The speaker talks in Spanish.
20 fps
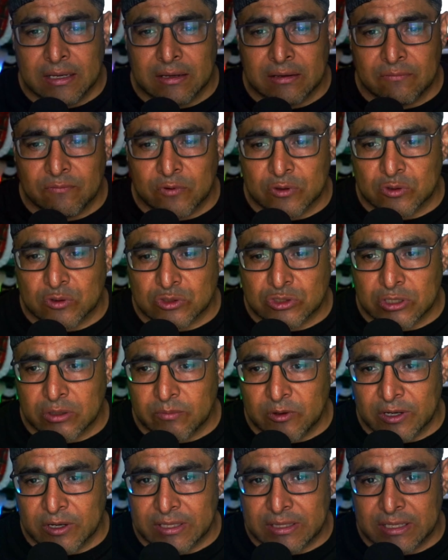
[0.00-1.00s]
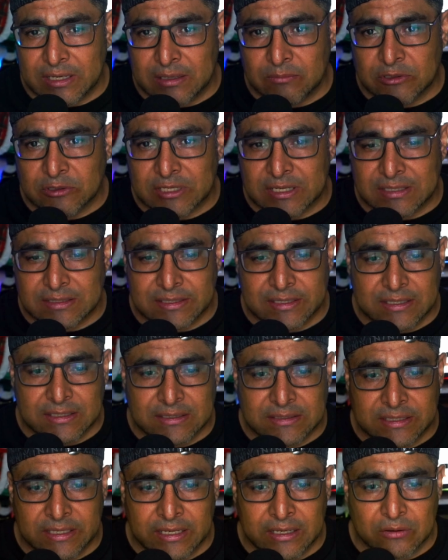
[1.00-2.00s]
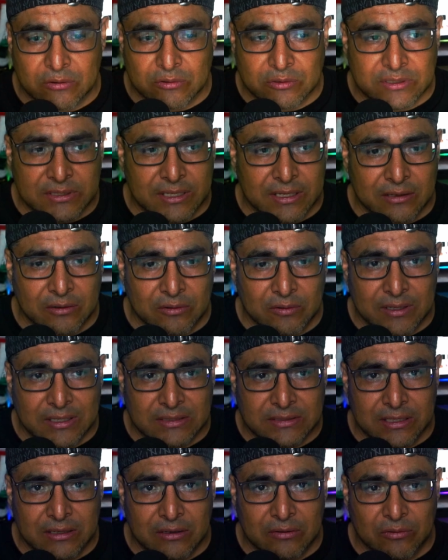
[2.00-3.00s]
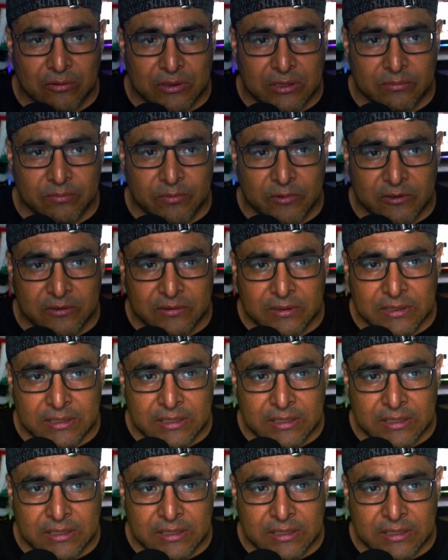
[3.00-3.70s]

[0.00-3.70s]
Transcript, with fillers: Photoshop lo que tenemos que hacer es incrustar lo que es el logotipo.